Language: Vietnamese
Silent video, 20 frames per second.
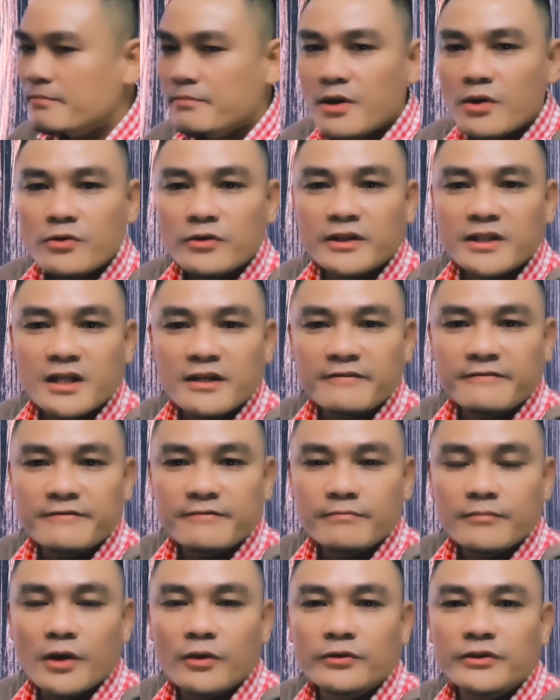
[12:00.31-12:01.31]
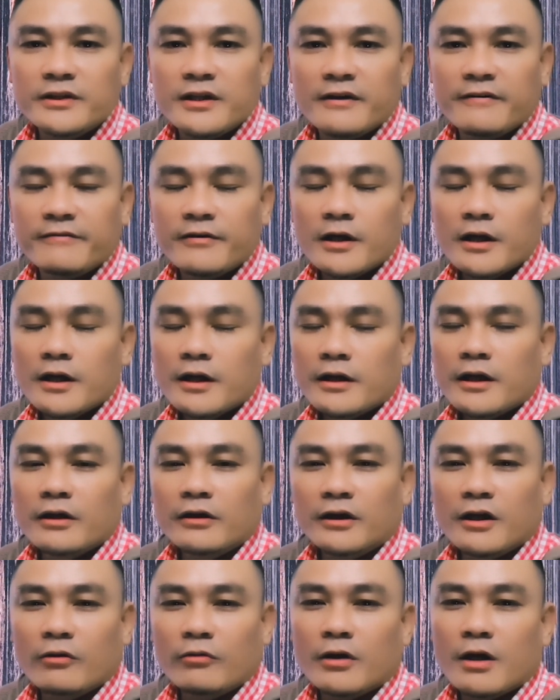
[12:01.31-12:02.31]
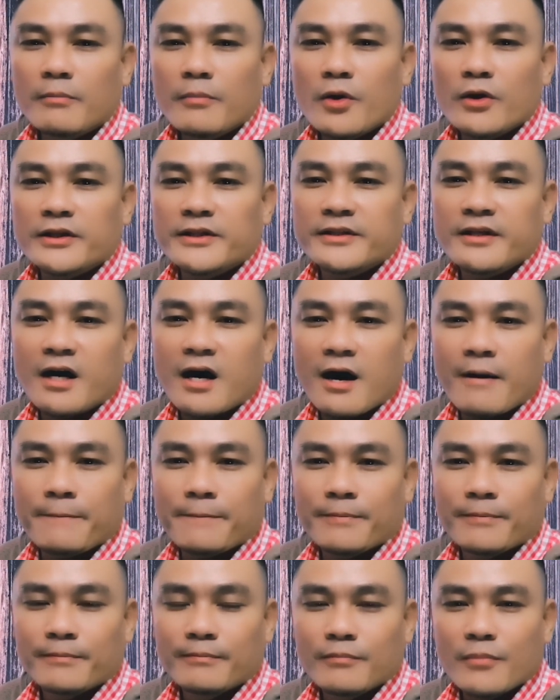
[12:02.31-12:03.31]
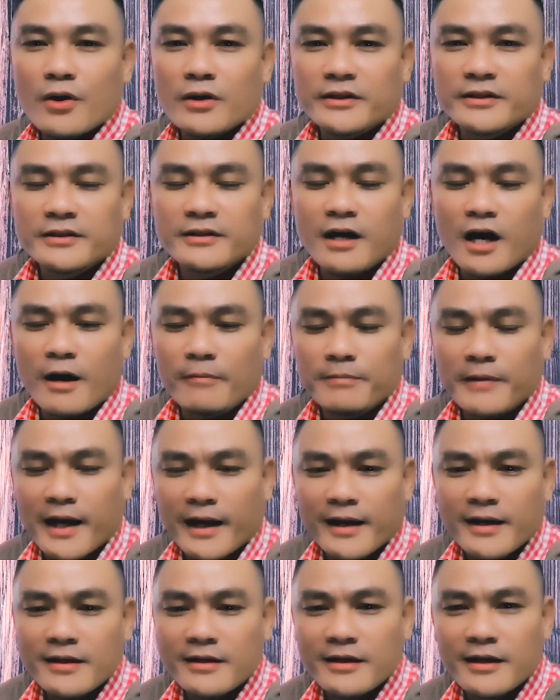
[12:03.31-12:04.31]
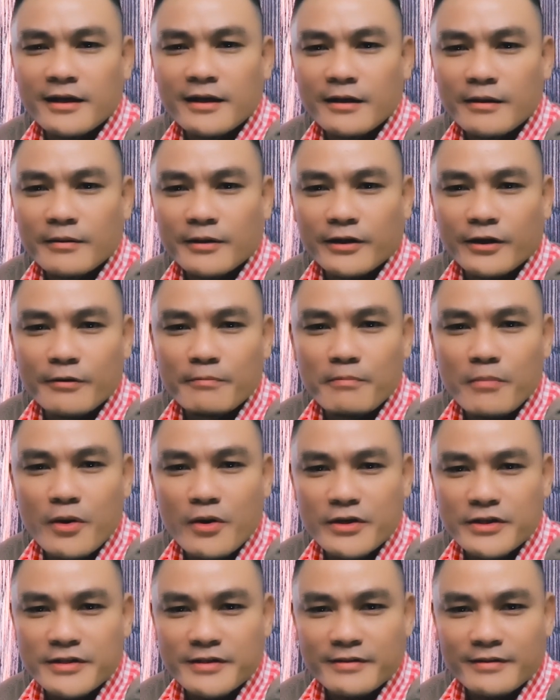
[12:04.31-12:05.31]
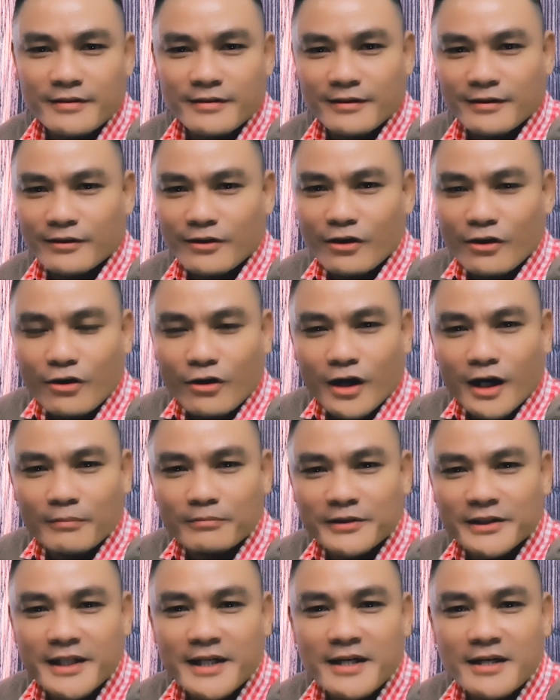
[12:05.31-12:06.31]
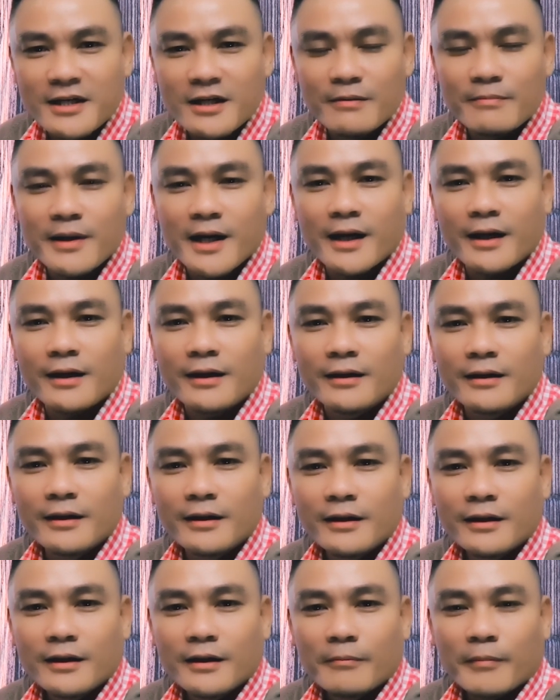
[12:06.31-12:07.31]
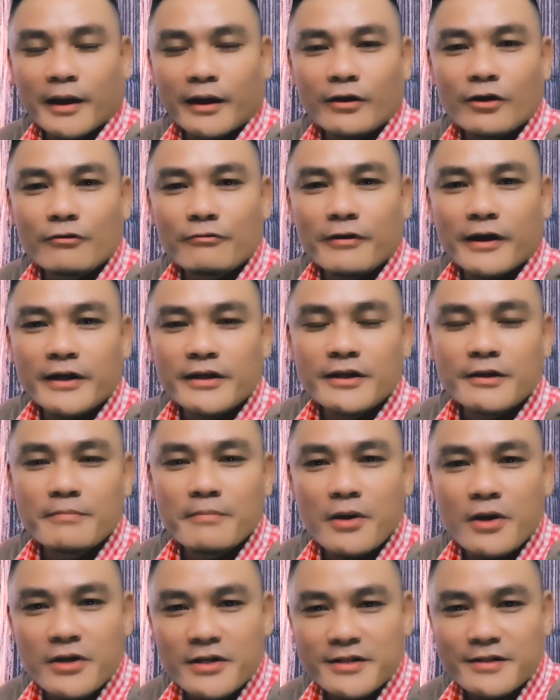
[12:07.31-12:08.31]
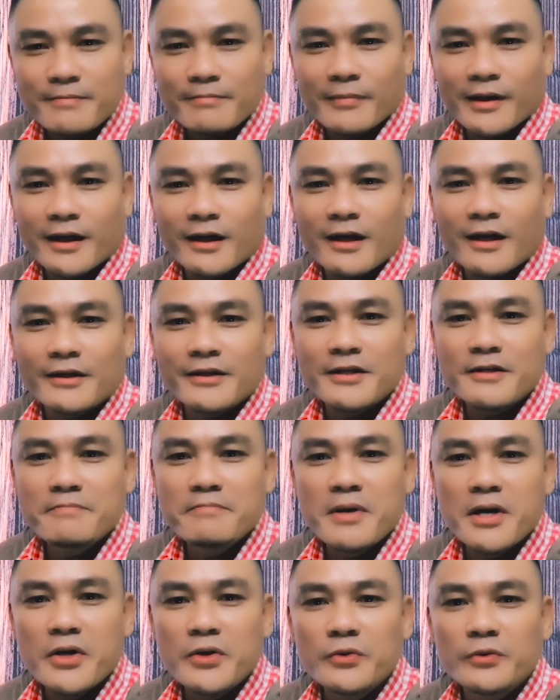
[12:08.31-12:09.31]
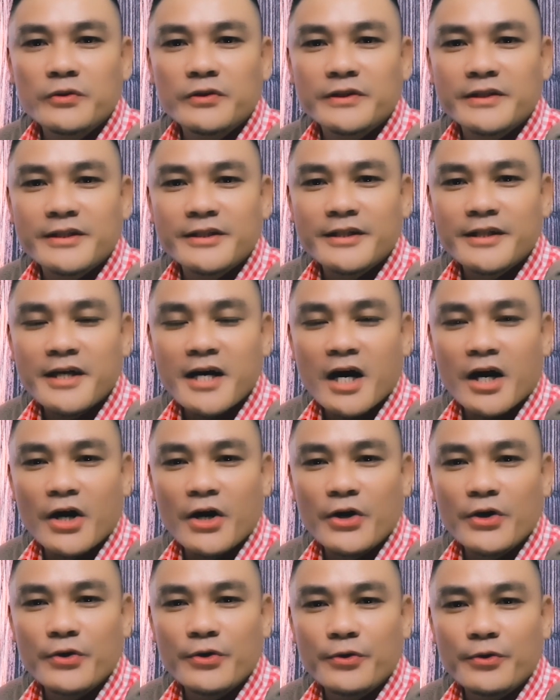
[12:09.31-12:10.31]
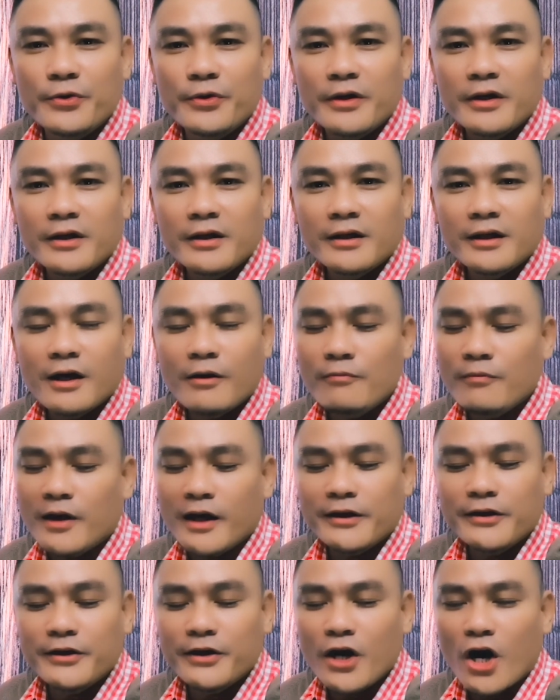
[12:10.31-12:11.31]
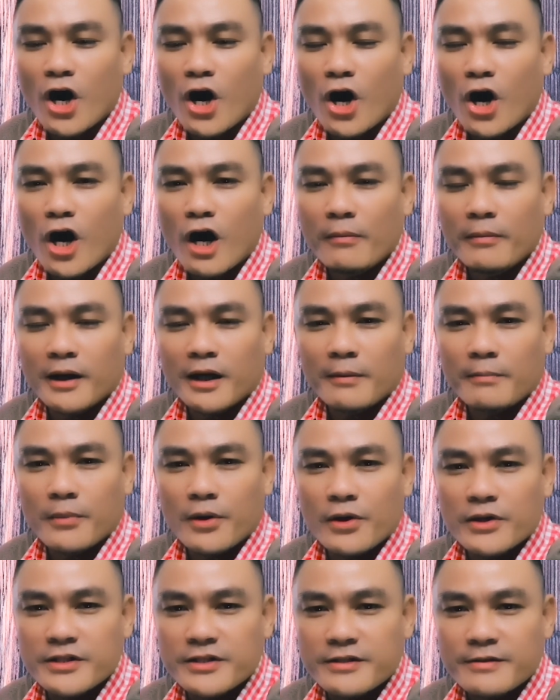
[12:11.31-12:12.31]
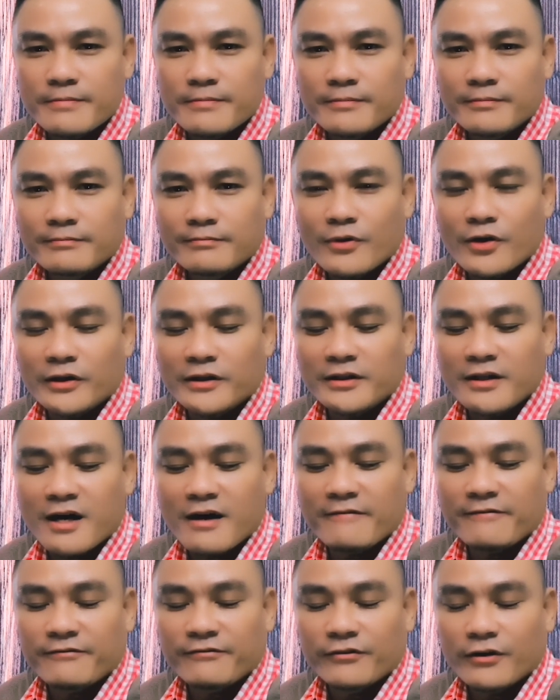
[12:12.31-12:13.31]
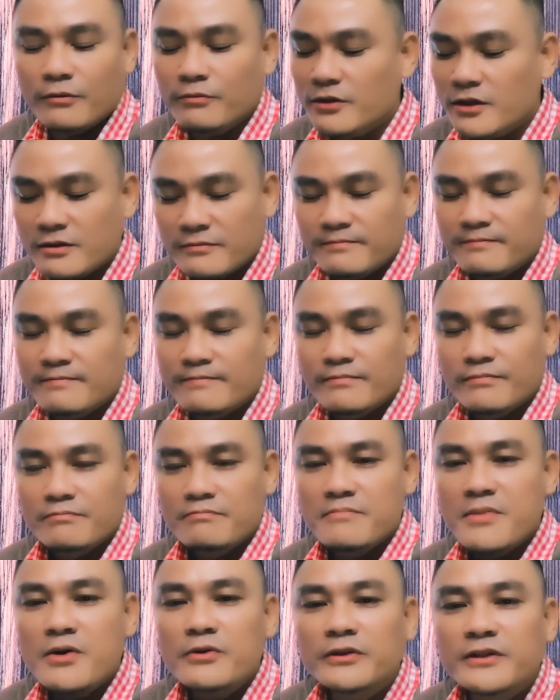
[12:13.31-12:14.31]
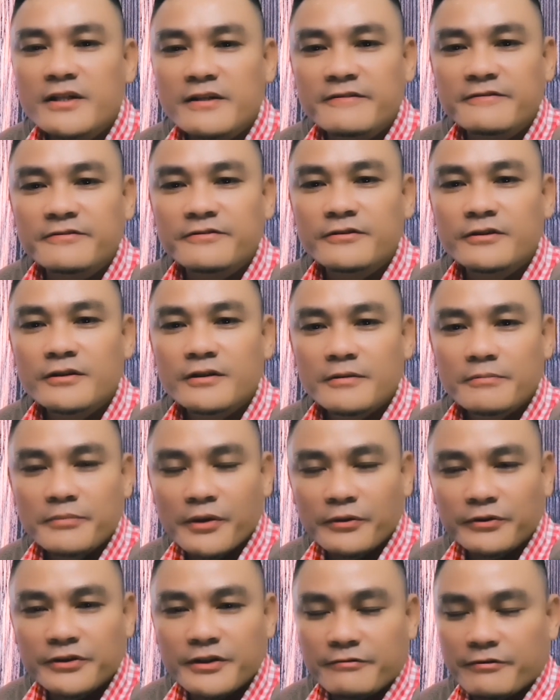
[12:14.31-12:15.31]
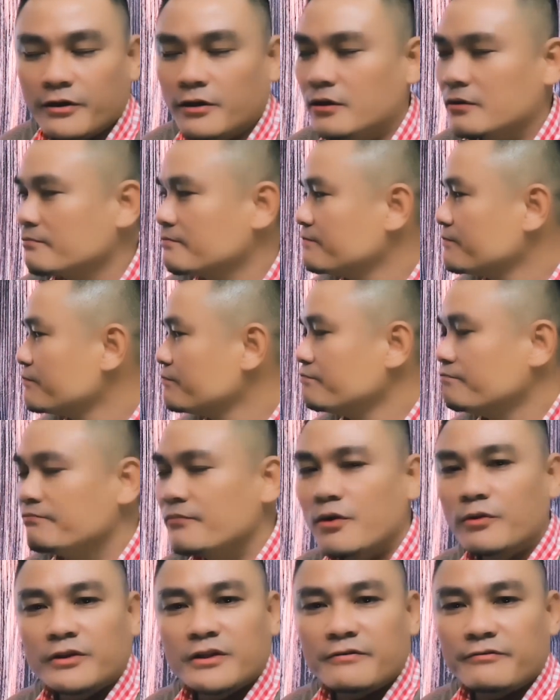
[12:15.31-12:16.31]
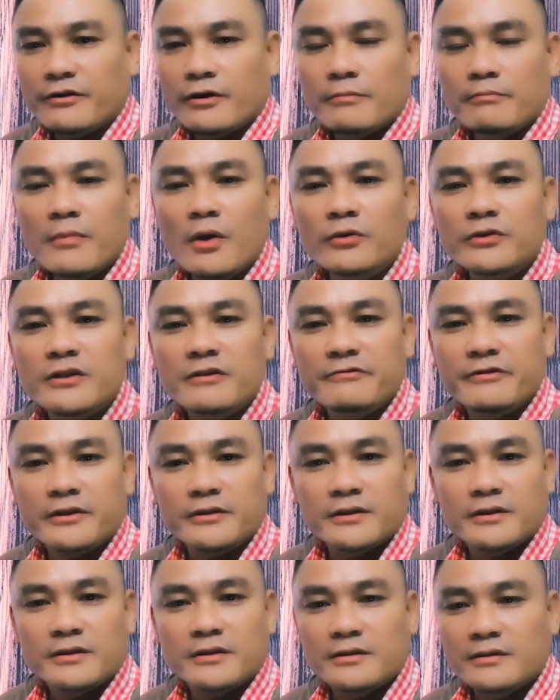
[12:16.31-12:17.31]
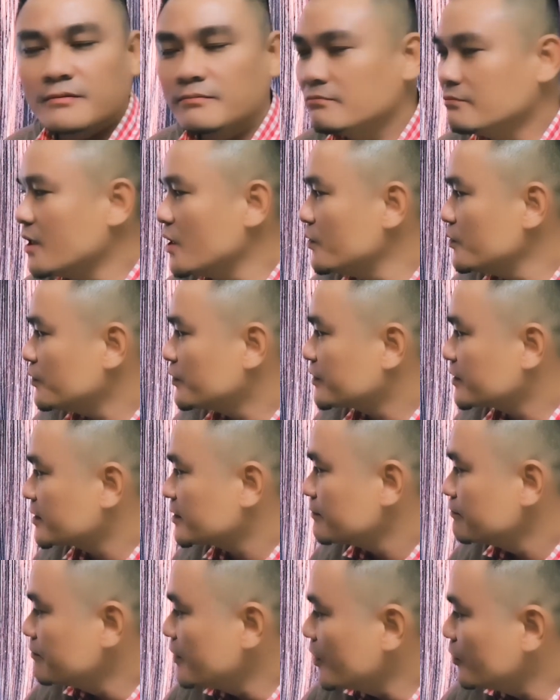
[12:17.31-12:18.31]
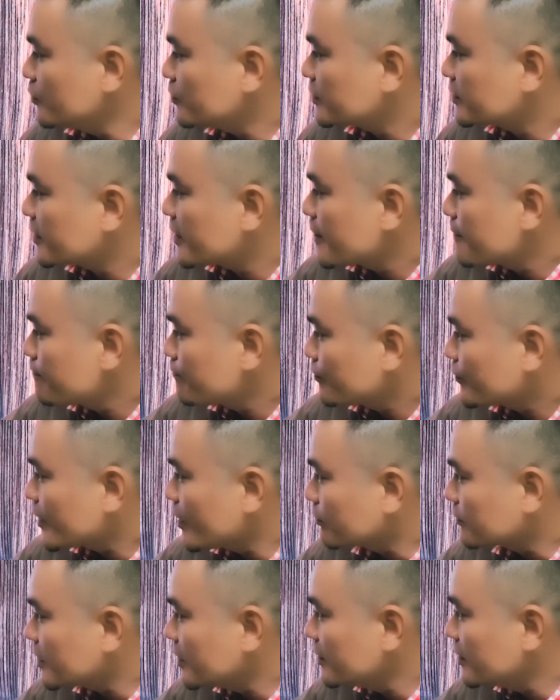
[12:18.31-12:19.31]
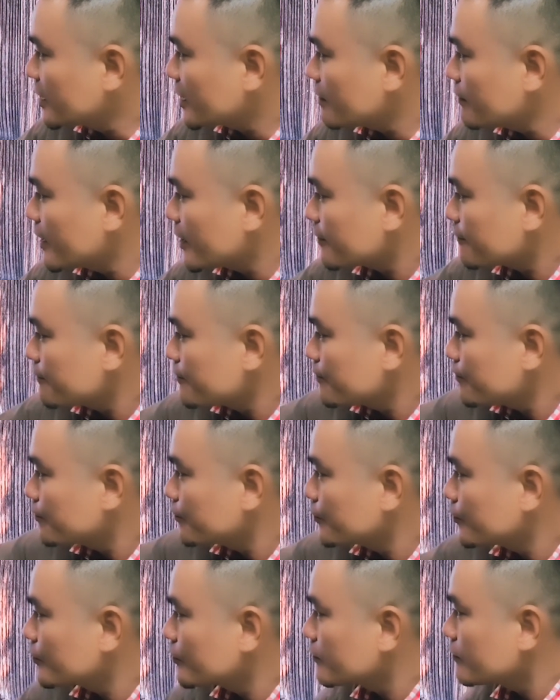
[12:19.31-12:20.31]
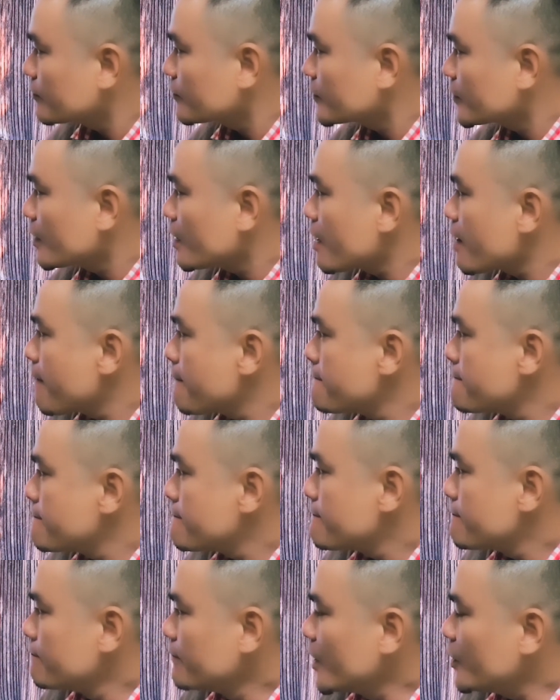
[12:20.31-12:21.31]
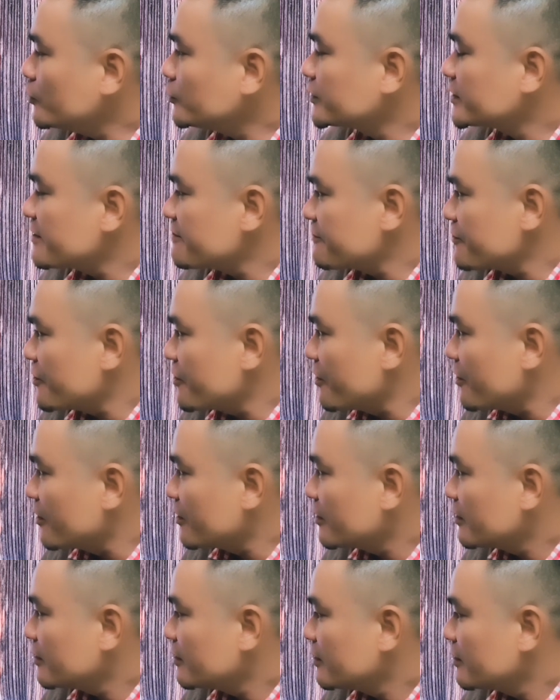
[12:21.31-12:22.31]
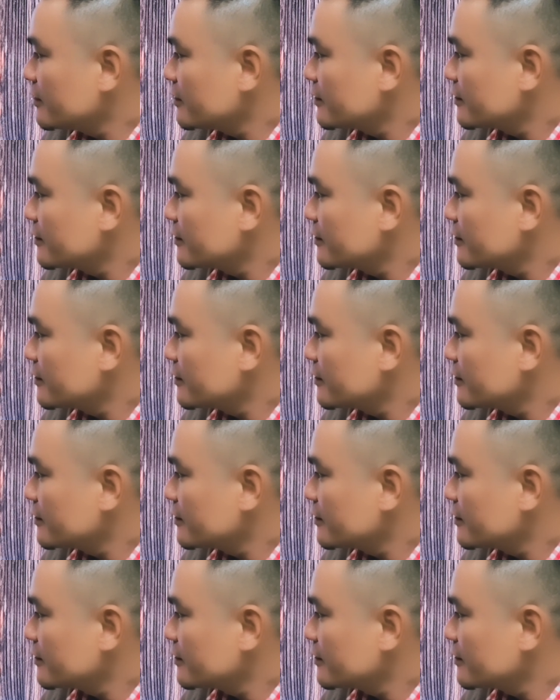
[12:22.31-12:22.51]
Most of. Most of. Đừng đọc là most of. Most of là cái gì? Chữ most nó còn âm T nữa mà. Mà nó đâu phải chữ most, mà nó là chữ most. Ừ. Nó không phải chữ O mà là most. Most of. Không được. Most of. Most of all. Most of all. Most of us. Most. Most. Đọc thử nè các bạn. Most of all.